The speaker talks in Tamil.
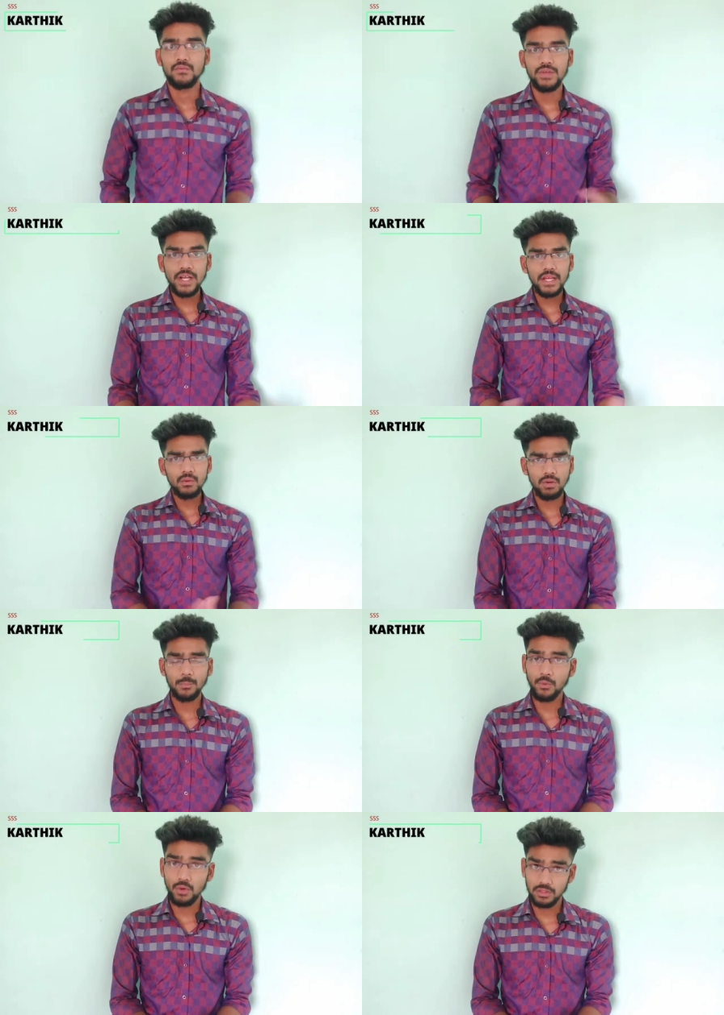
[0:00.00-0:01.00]
வீடியோக்குள்ளே
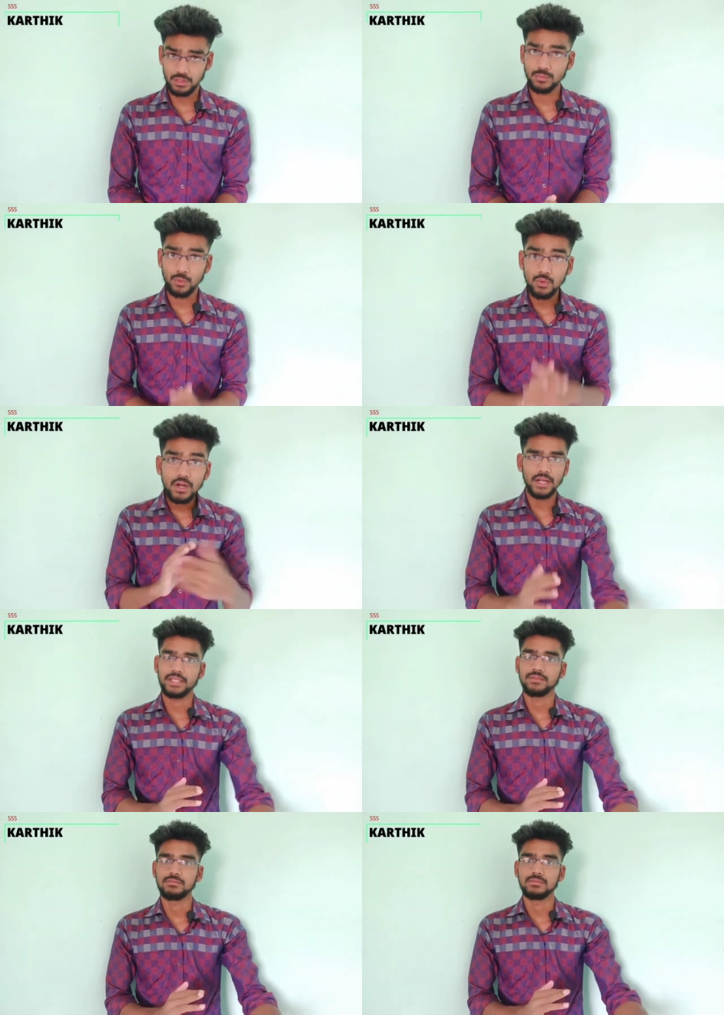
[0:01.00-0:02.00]
போகிறதுக்கு முன்னாடி
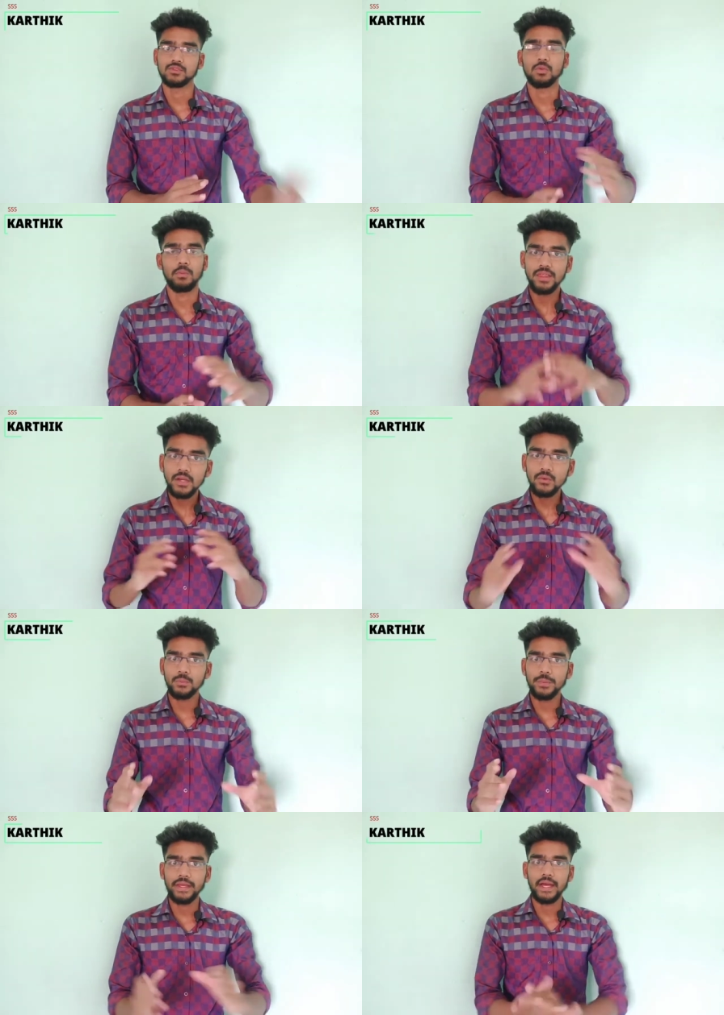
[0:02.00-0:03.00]
ஸோ மதன்
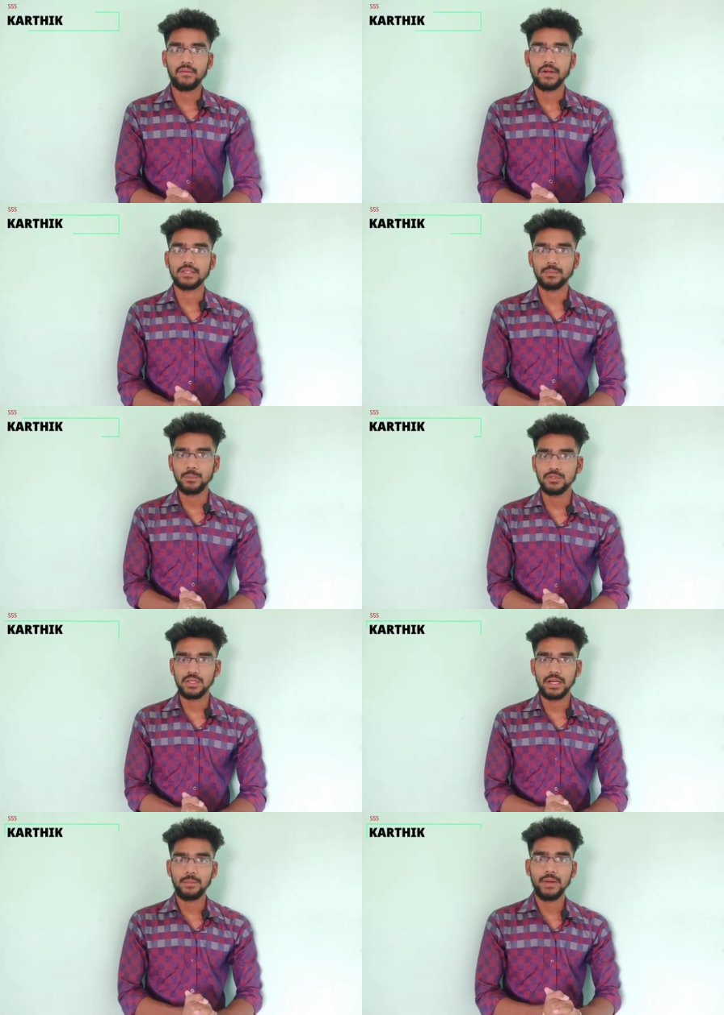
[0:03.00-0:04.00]
ஓபி அவருடைய
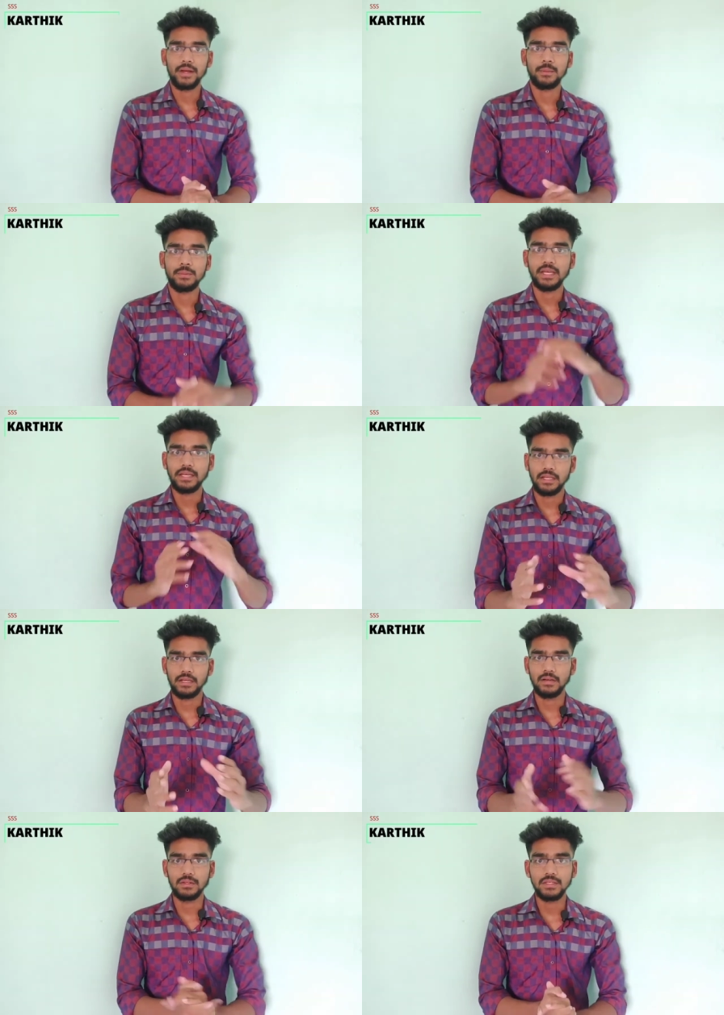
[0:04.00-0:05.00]
தற்போதைய நிலைமை என்ன அப்படின்னு
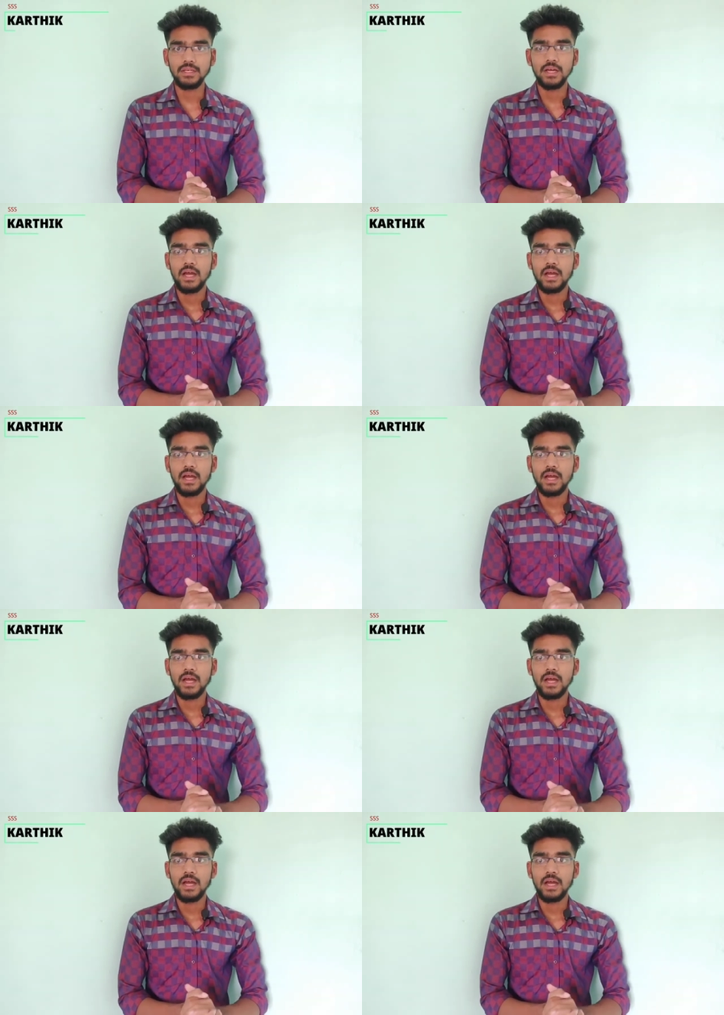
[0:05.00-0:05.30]
கேட்டிங்கன்னால் வந்து